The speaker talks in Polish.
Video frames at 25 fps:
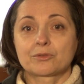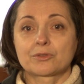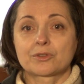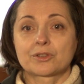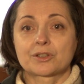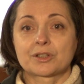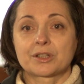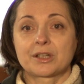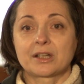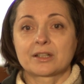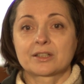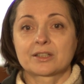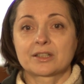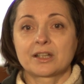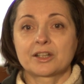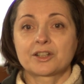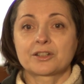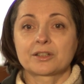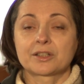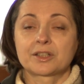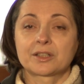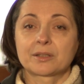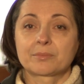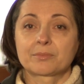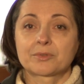już jak
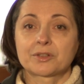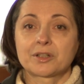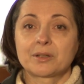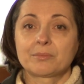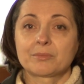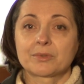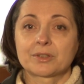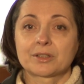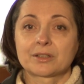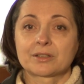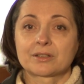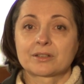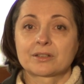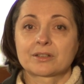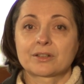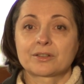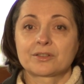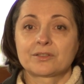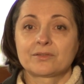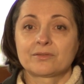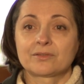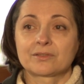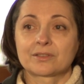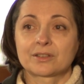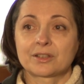zaczął się przemysł, e,
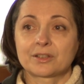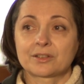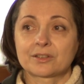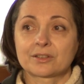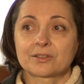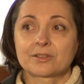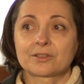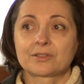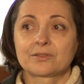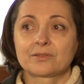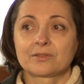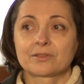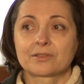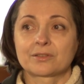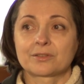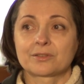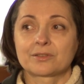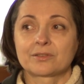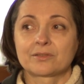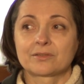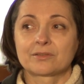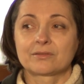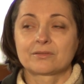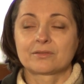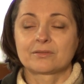roz, roz,
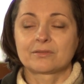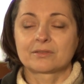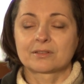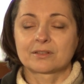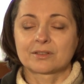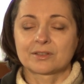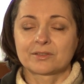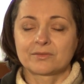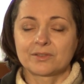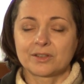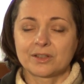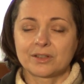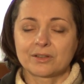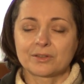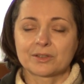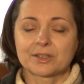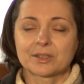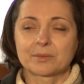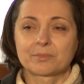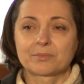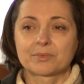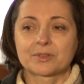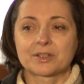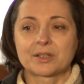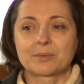roz, rozwinął
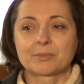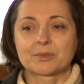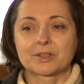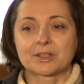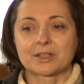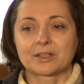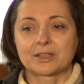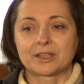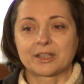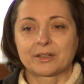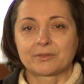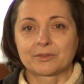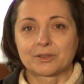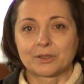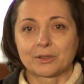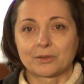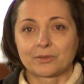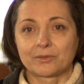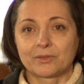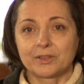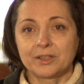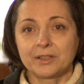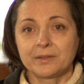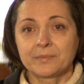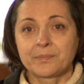się przemysł
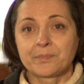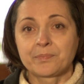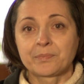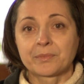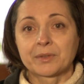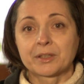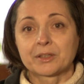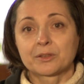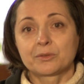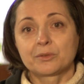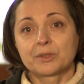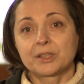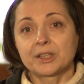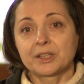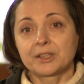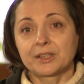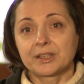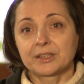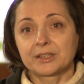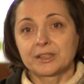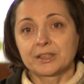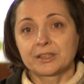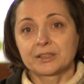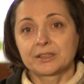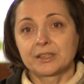naftowy, tutaj
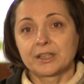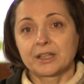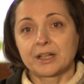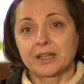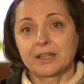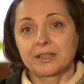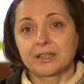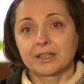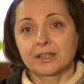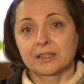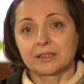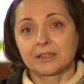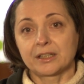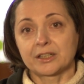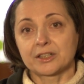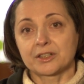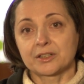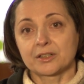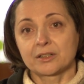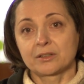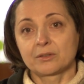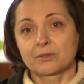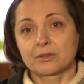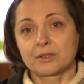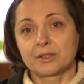na tych terenach
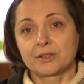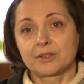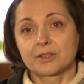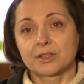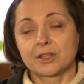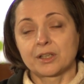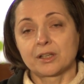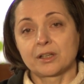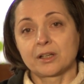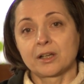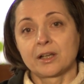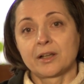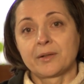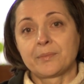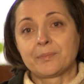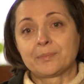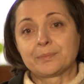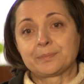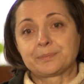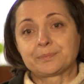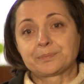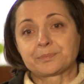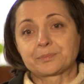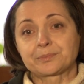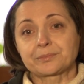naszych górlickich,
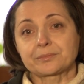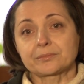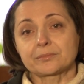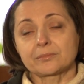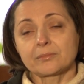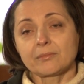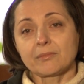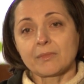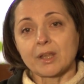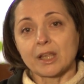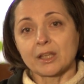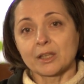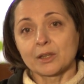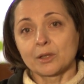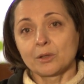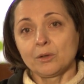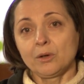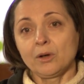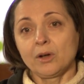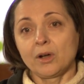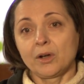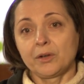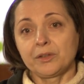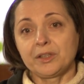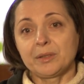
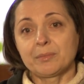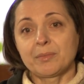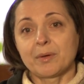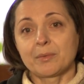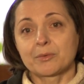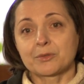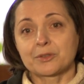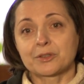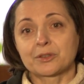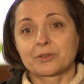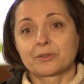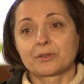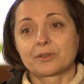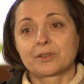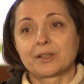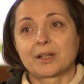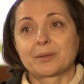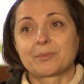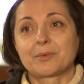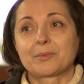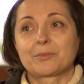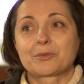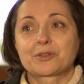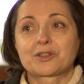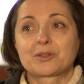to oni po prostu,
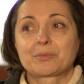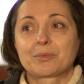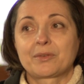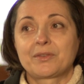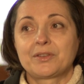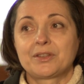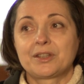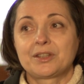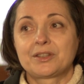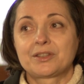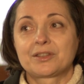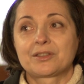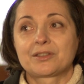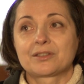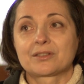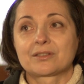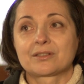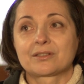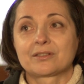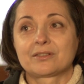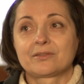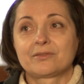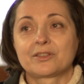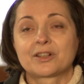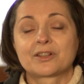jakby można powiedzieć,
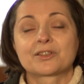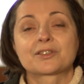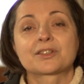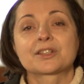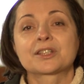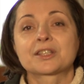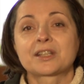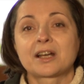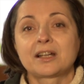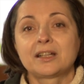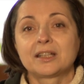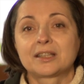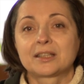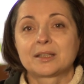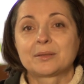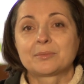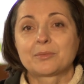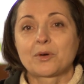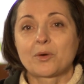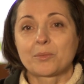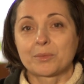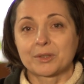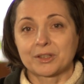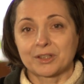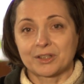e, wykorzystali ten
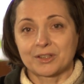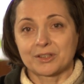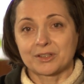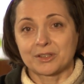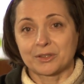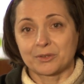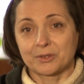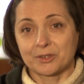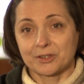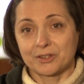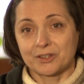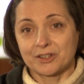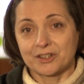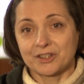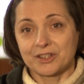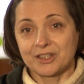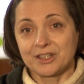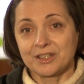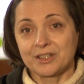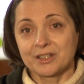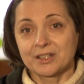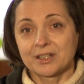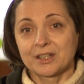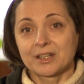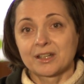moment
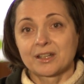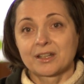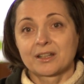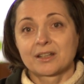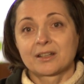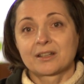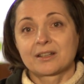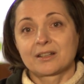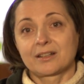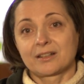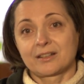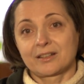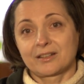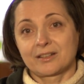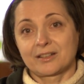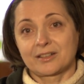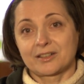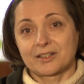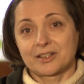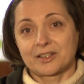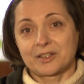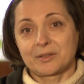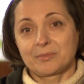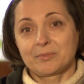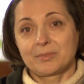historyczny,
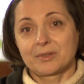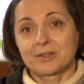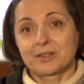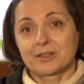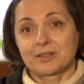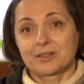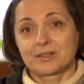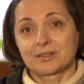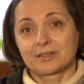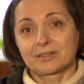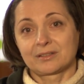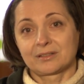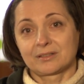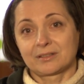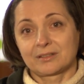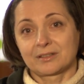e, żeby